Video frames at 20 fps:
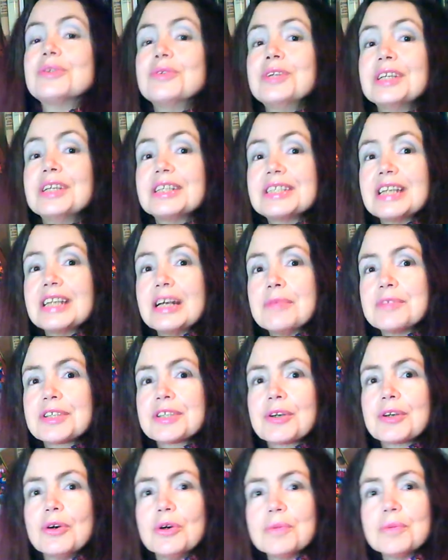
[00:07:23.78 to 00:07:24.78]
dir
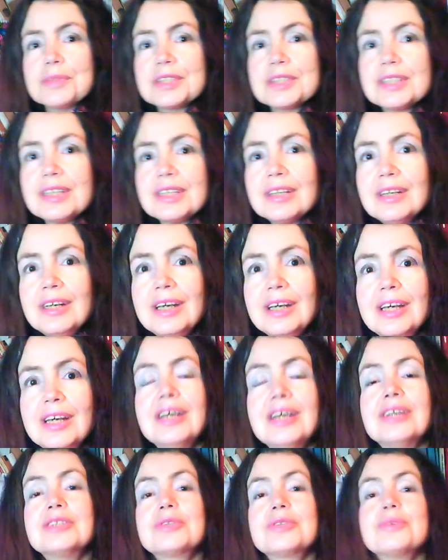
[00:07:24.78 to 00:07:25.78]
selbst kommst
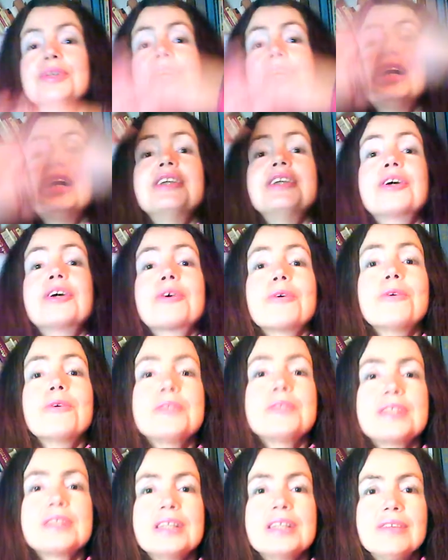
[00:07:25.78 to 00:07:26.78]
zu deiner
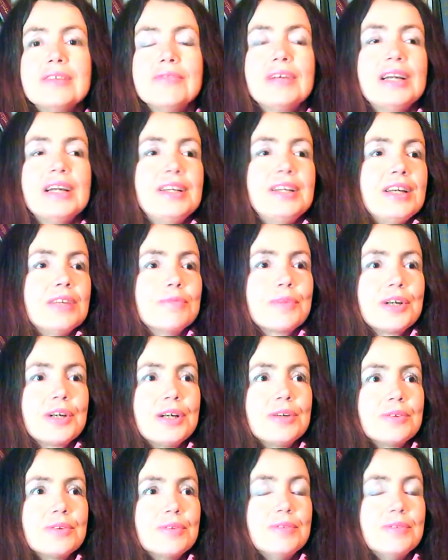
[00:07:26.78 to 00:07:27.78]
Größe, weil dann
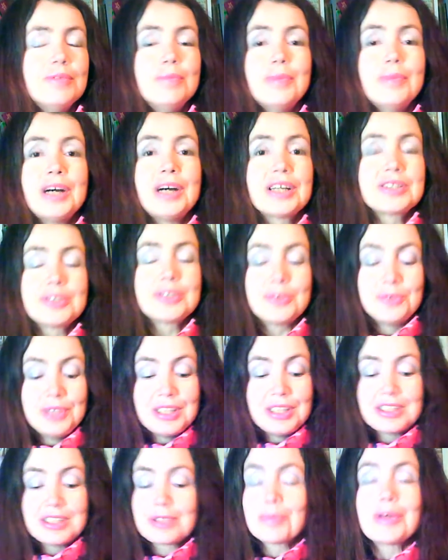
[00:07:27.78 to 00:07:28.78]
machst du
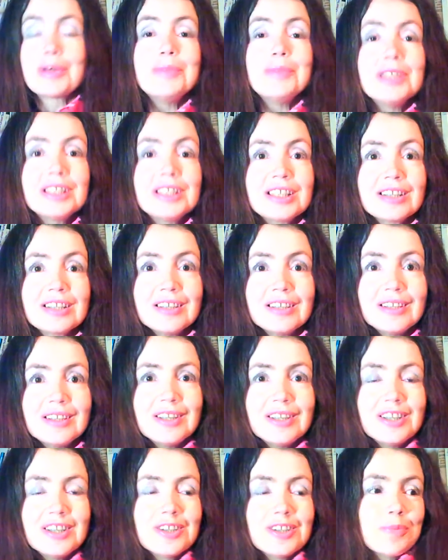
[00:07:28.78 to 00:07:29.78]
nichts mehr mit.
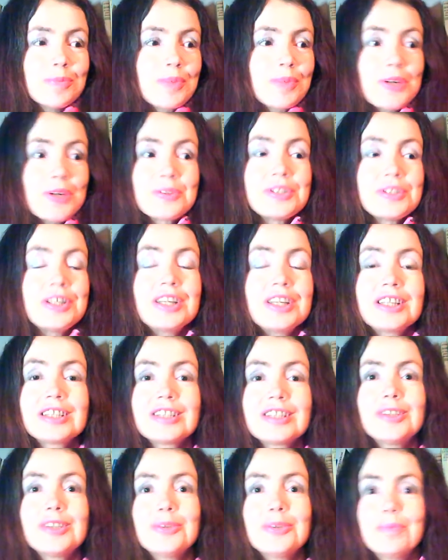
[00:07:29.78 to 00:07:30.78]
Du brauchst nichts.
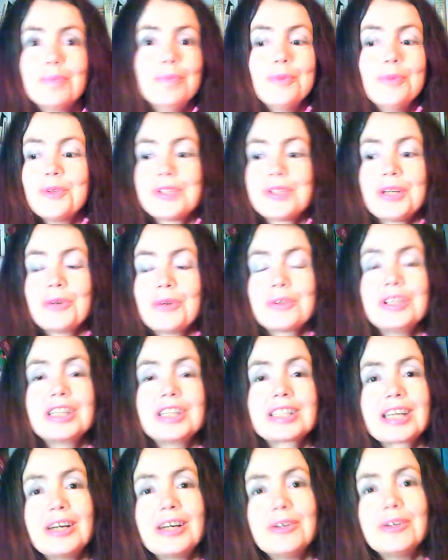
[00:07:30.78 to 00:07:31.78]
Du musst auch
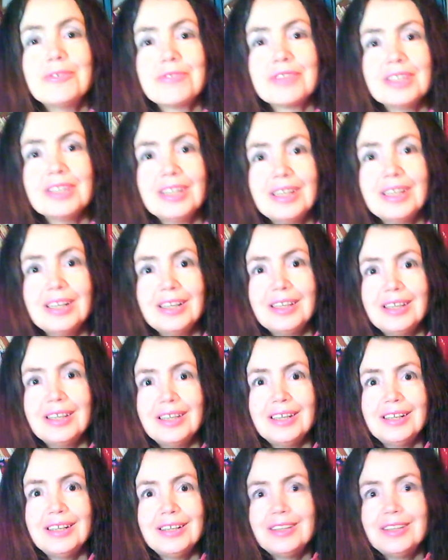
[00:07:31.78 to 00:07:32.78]
nichts kaufen.
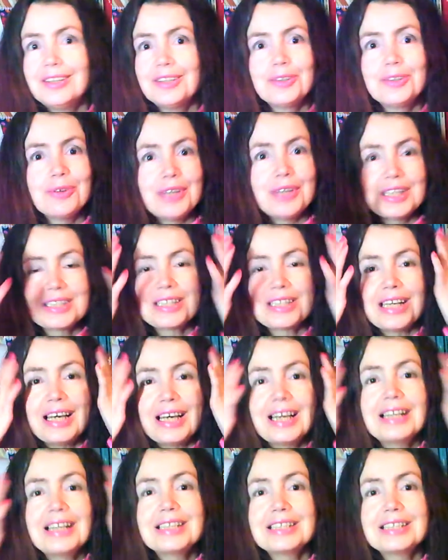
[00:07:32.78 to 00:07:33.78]
Du hast
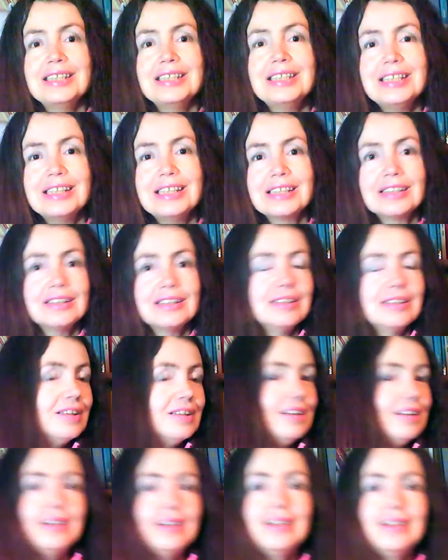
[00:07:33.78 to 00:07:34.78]
alles in dir,
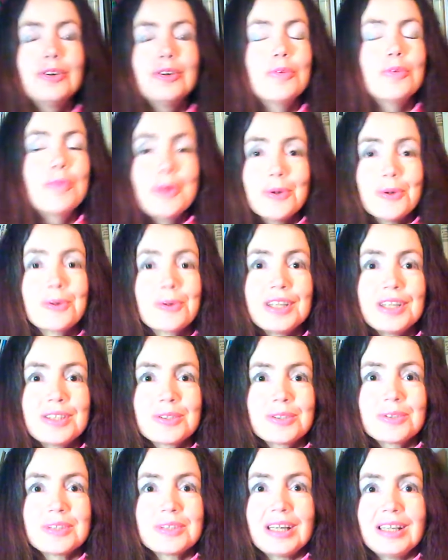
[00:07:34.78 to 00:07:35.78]
um glücklich
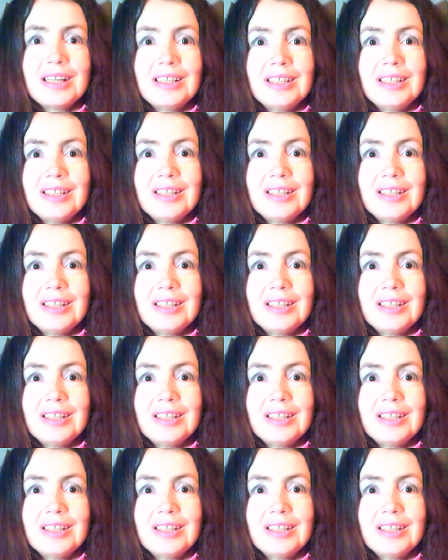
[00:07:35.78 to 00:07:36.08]
zu sein.